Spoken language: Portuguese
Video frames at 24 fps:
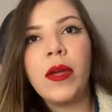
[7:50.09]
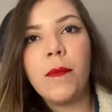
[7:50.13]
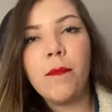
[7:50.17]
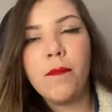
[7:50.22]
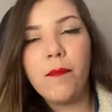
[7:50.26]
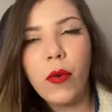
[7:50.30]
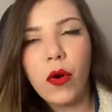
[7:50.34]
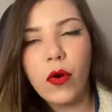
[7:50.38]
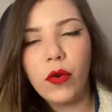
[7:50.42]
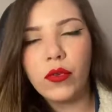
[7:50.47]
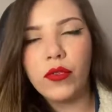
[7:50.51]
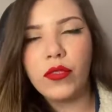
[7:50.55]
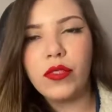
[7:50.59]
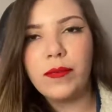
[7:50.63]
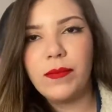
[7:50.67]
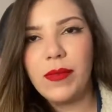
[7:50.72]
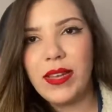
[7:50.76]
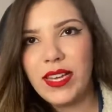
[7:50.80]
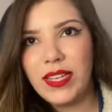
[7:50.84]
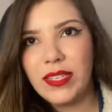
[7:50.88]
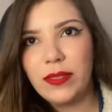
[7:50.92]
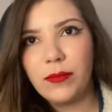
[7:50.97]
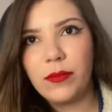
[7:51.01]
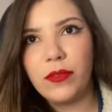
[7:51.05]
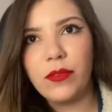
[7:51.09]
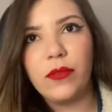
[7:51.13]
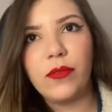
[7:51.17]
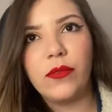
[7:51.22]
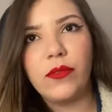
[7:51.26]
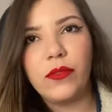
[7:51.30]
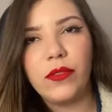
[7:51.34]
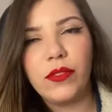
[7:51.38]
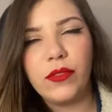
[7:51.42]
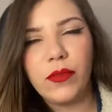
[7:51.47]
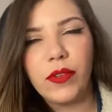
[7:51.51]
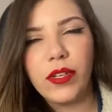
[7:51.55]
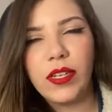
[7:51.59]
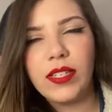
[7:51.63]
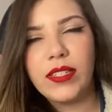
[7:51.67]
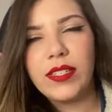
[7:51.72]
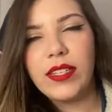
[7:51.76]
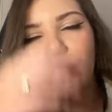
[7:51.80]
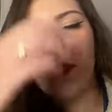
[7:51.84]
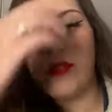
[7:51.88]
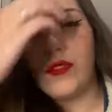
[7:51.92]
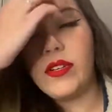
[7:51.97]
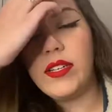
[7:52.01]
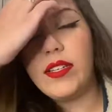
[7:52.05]
bons mesmo os
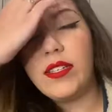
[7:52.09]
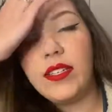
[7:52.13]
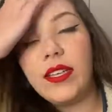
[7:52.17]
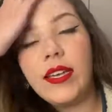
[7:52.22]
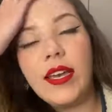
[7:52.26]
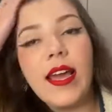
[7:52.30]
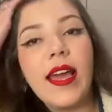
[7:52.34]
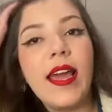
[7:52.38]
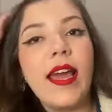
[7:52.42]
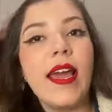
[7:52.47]
fornecedores.